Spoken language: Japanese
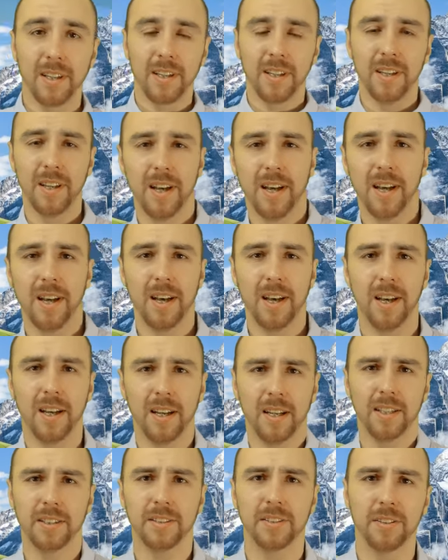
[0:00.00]

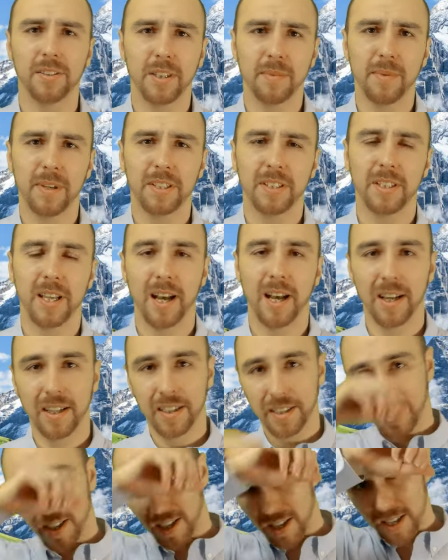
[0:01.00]
ああ、着きました。
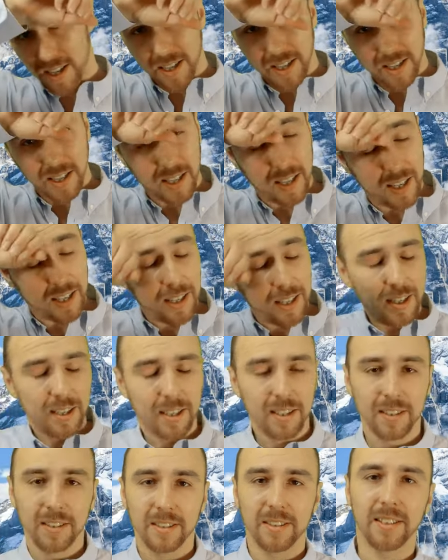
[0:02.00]

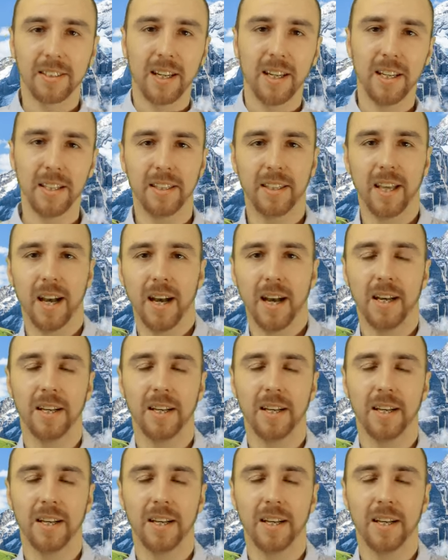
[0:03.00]
疲れた。